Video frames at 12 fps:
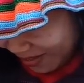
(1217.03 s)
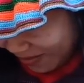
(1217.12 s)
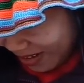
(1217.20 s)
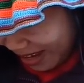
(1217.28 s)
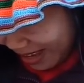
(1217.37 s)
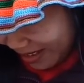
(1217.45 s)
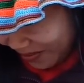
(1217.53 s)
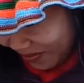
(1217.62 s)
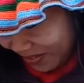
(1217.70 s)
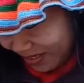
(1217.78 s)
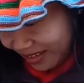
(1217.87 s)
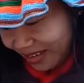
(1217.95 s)
กันอยู่นะ
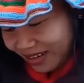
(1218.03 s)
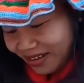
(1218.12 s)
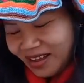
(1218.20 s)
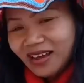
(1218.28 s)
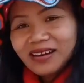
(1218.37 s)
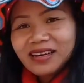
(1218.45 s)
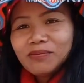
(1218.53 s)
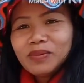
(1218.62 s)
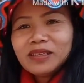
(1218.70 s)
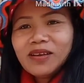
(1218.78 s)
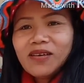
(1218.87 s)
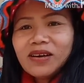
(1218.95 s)
นะเดี๋ยว
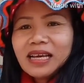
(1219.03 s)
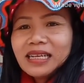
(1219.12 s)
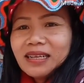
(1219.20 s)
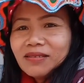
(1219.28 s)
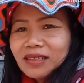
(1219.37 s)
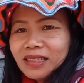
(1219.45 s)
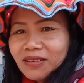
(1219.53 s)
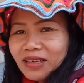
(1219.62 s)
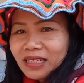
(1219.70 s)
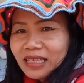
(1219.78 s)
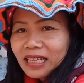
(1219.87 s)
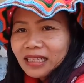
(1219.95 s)
ไปต่อกัน เดี๋ยวเดี๋ยว
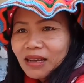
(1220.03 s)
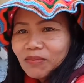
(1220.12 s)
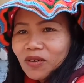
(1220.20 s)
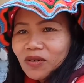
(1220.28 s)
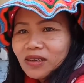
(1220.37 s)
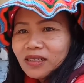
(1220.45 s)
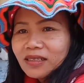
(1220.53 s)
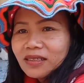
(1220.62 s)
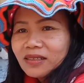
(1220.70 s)
ยาตาทำก่อน